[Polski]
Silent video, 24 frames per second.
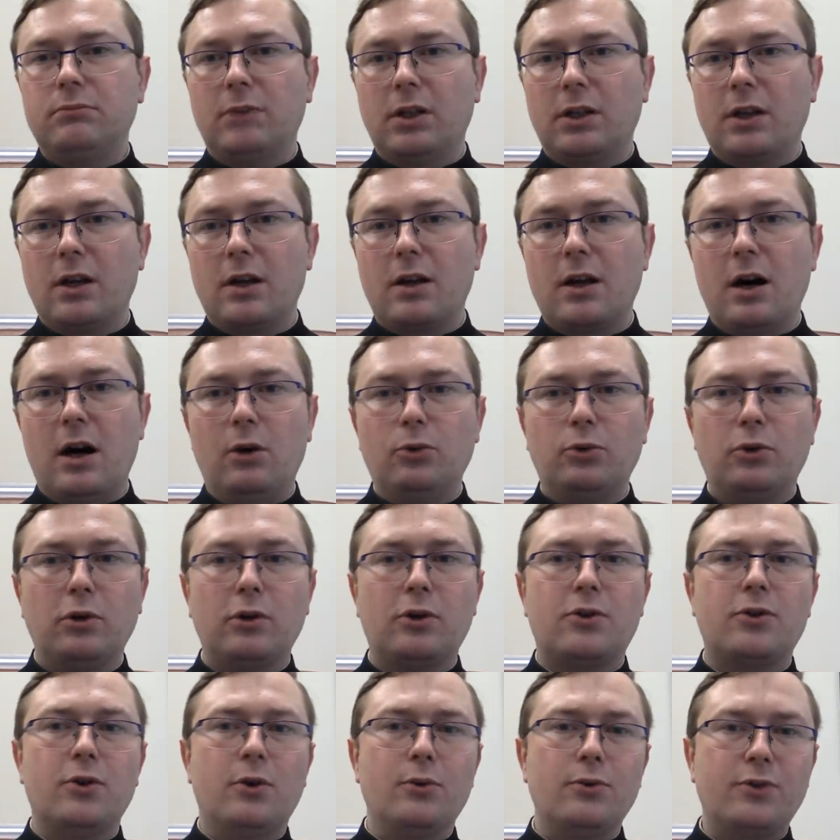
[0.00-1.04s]
tak jak
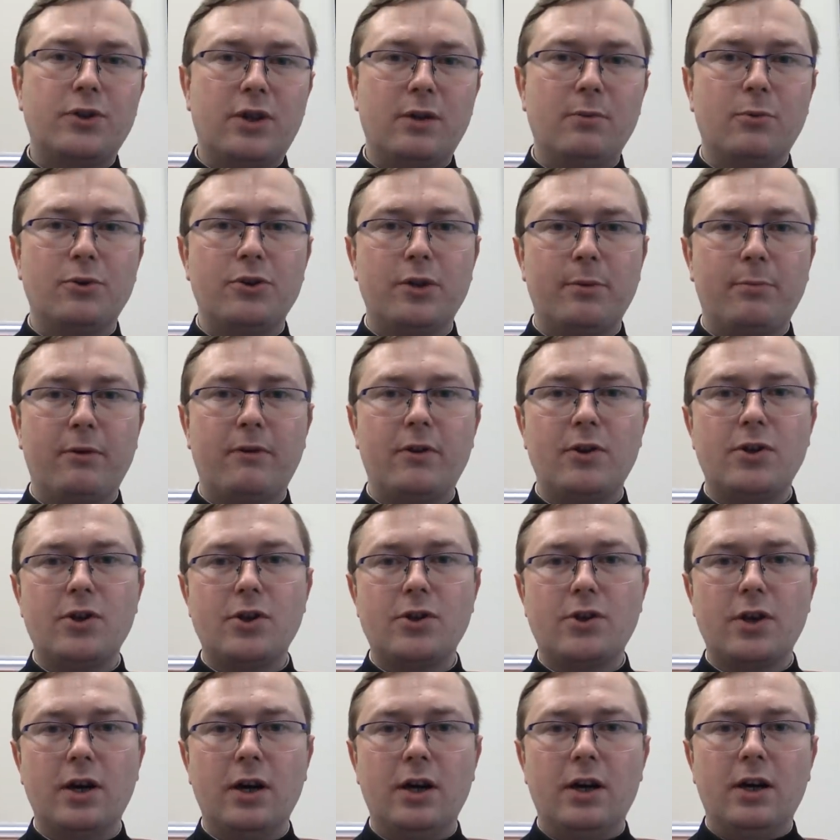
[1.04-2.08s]
autor książki może
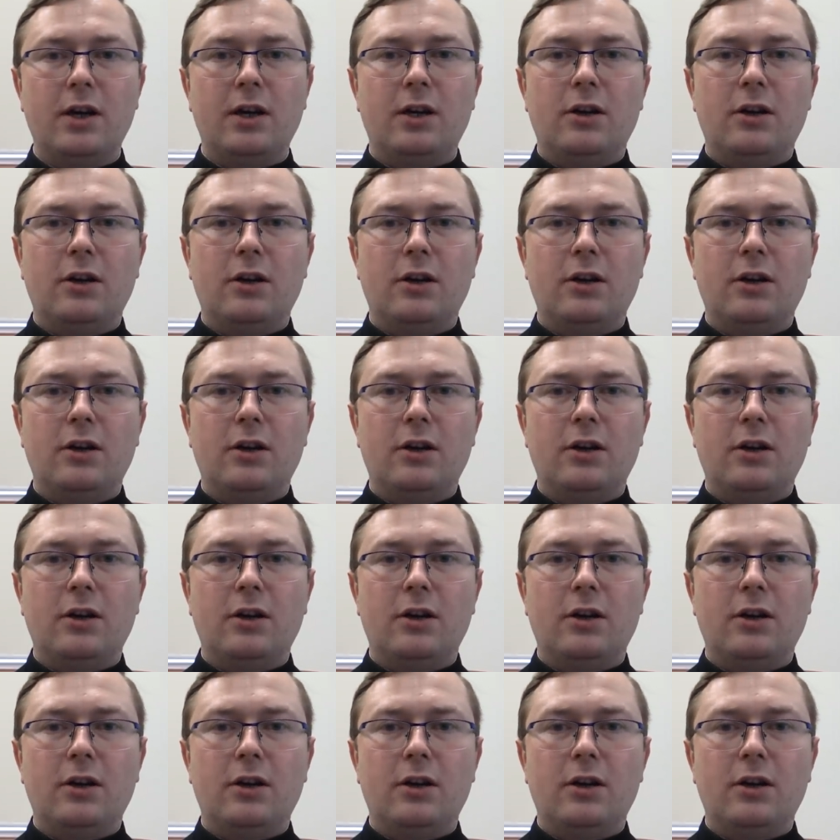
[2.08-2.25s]
powiedzieć,